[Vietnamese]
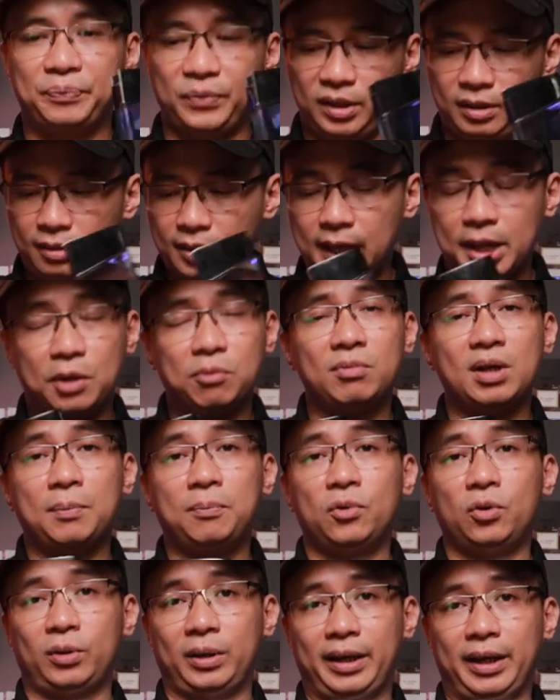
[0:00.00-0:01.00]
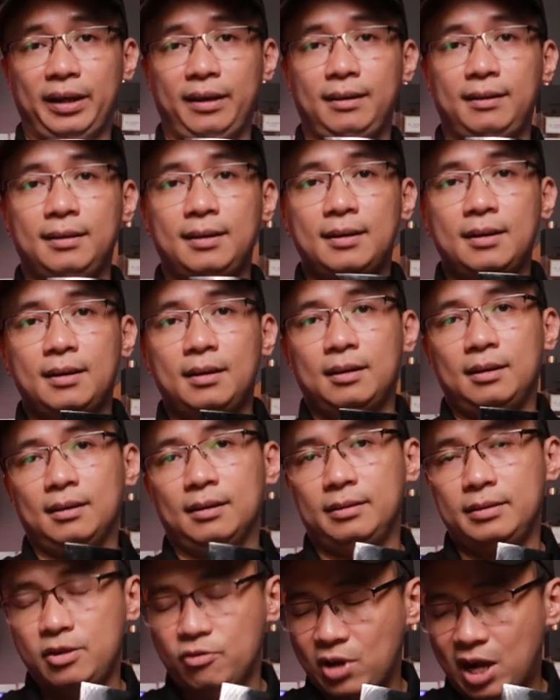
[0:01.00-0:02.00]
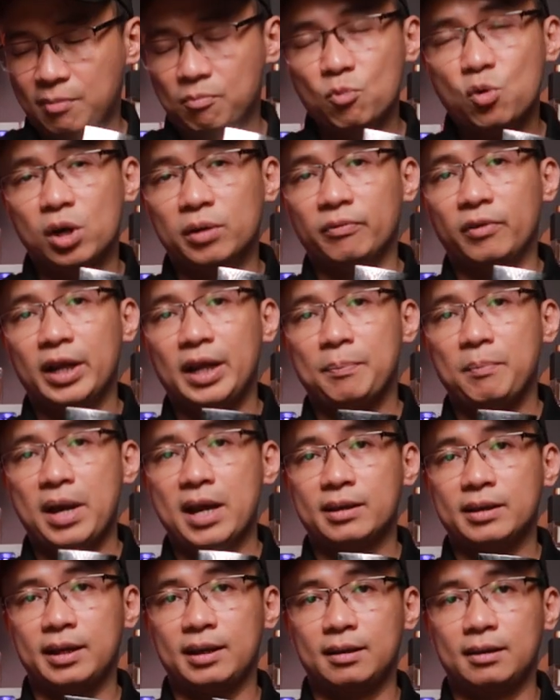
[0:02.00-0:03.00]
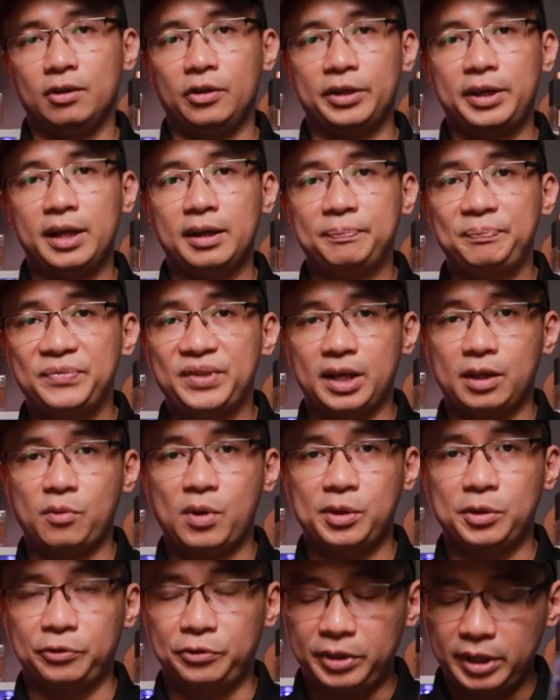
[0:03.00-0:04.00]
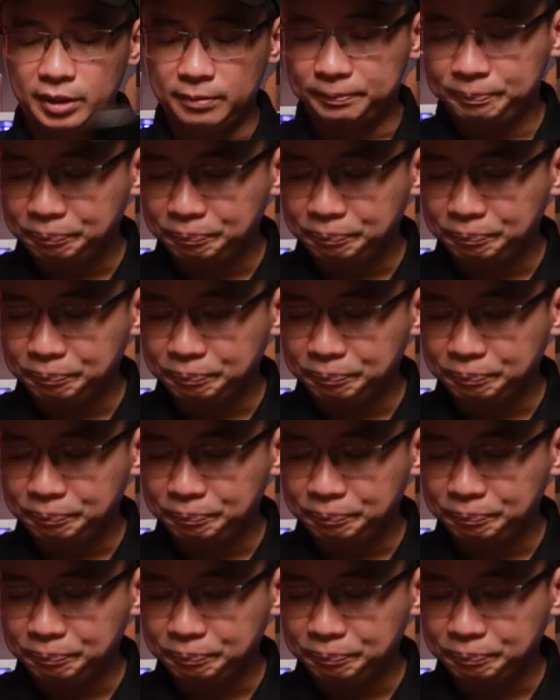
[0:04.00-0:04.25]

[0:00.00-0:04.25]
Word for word: Thì đấy cũng là một cái điều đáng buồn với em bé này. Ok, chai nước hoa đầu tiên.